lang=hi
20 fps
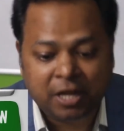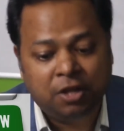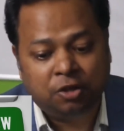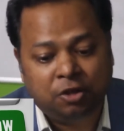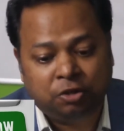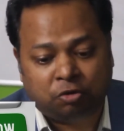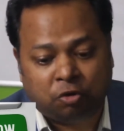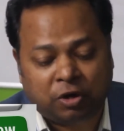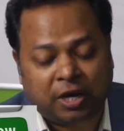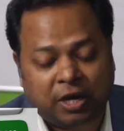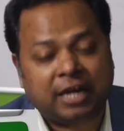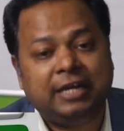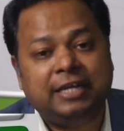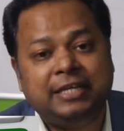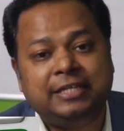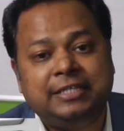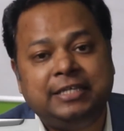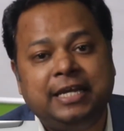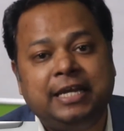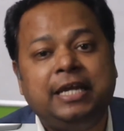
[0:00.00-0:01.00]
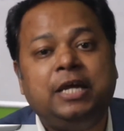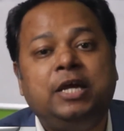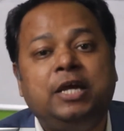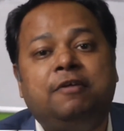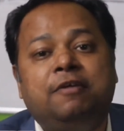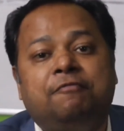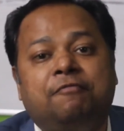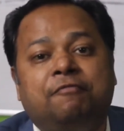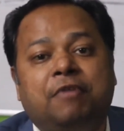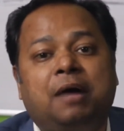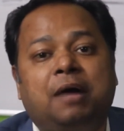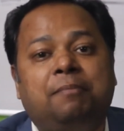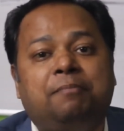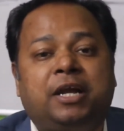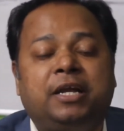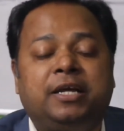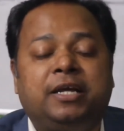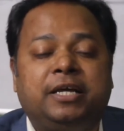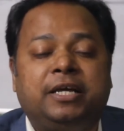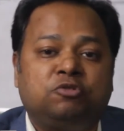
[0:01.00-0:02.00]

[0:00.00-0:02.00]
तो कर लीजिए वहाँ पर